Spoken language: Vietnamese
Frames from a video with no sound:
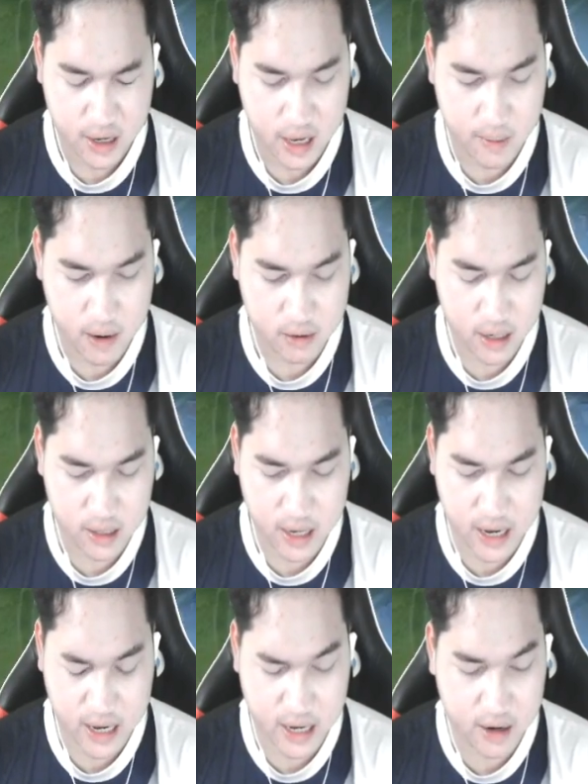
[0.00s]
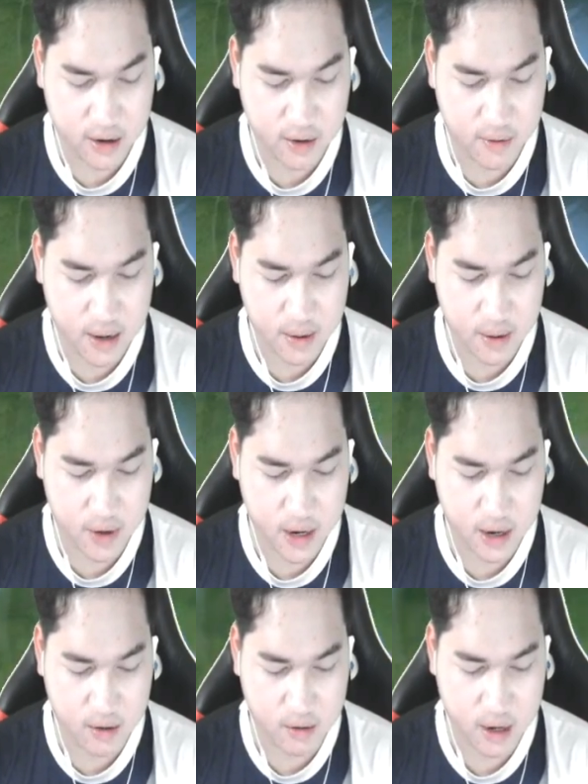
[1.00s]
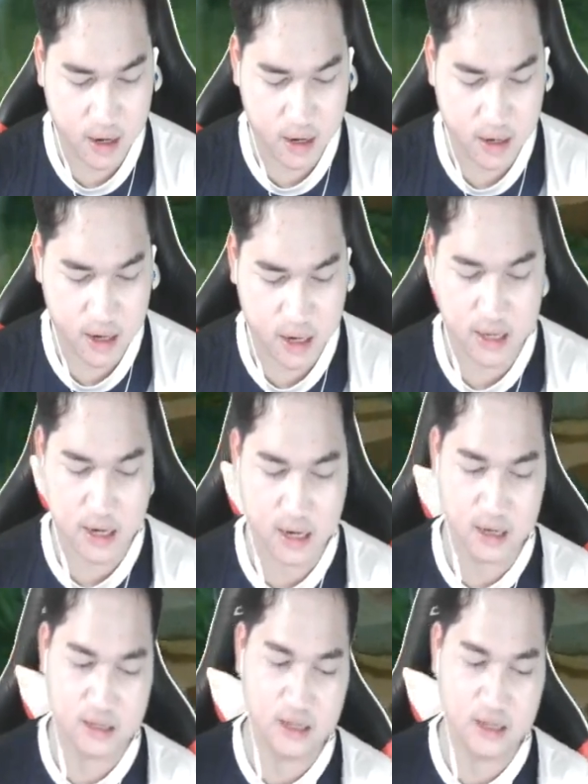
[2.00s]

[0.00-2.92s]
thì máu tia thấy hàng kia đi kia vào đây bây giờ ok hàng kia ta lừa